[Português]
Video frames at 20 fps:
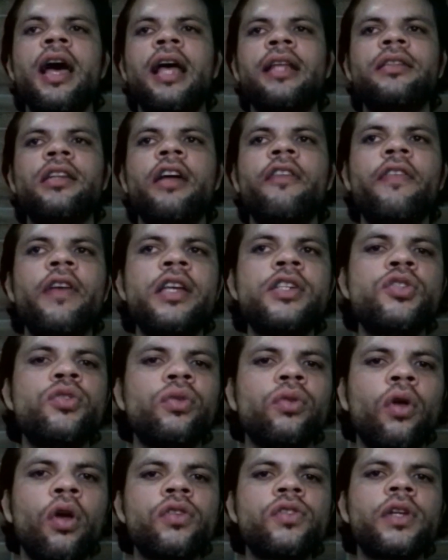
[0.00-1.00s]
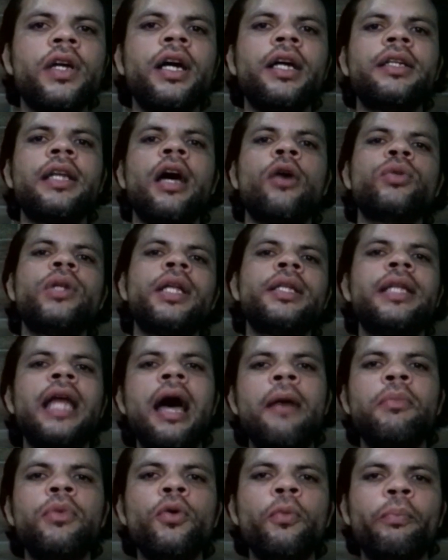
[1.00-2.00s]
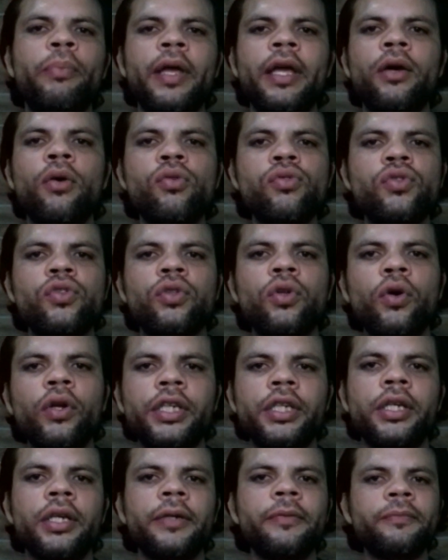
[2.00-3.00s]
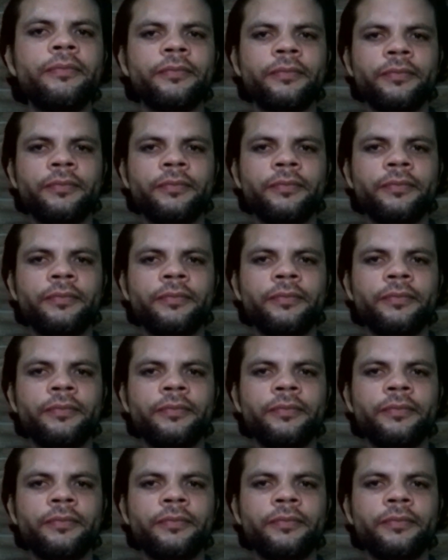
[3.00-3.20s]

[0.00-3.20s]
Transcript: através do nosso canal da WP Consultoria.